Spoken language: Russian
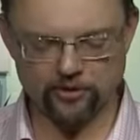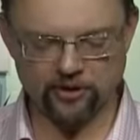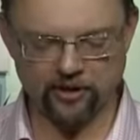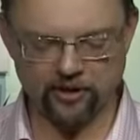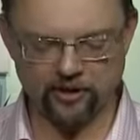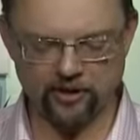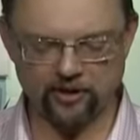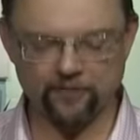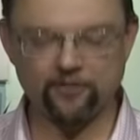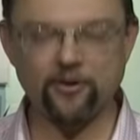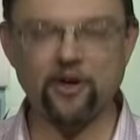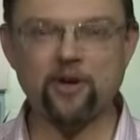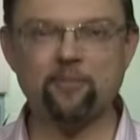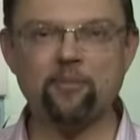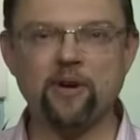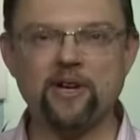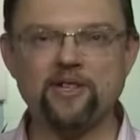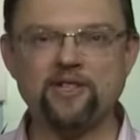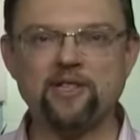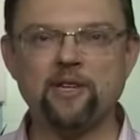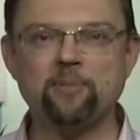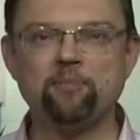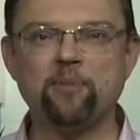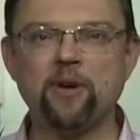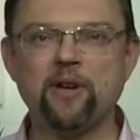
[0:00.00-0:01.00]
за
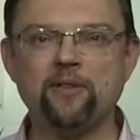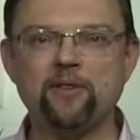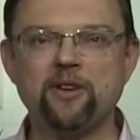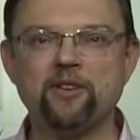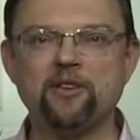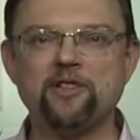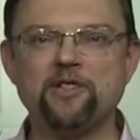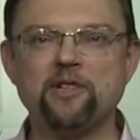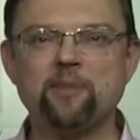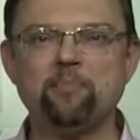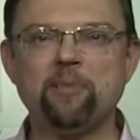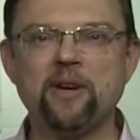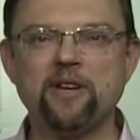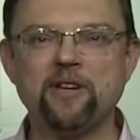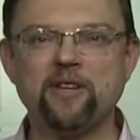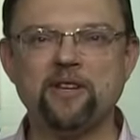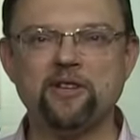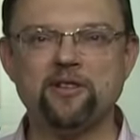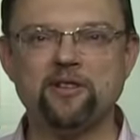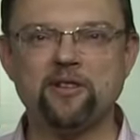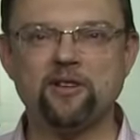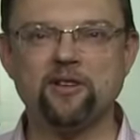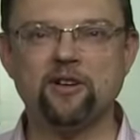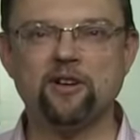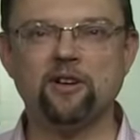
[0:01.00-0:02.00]
информация появилась на
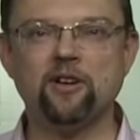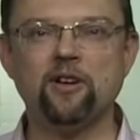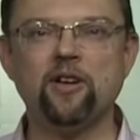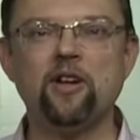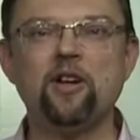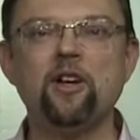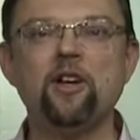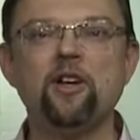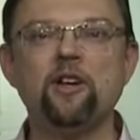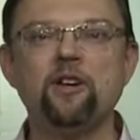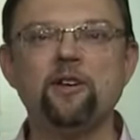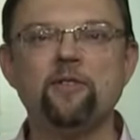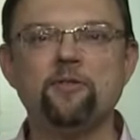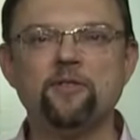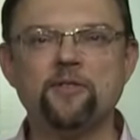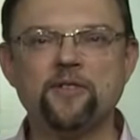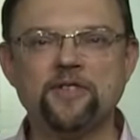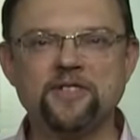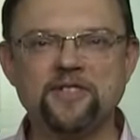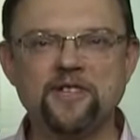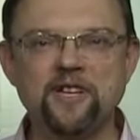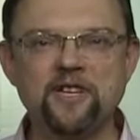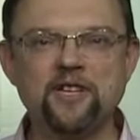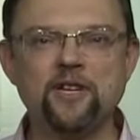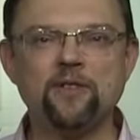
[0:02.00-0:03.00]
пакетиках.
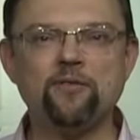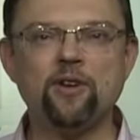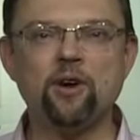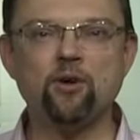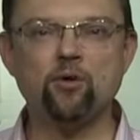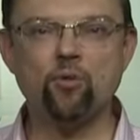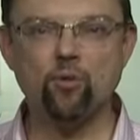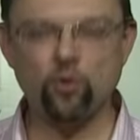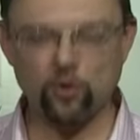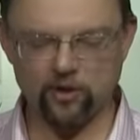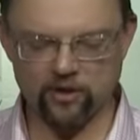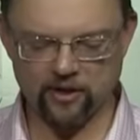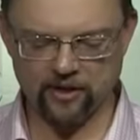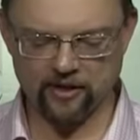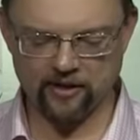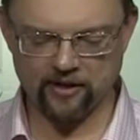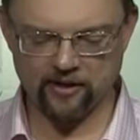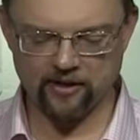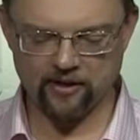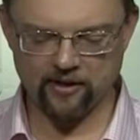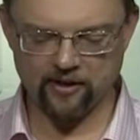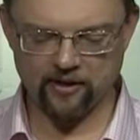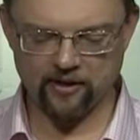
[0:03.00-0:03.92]
С этого года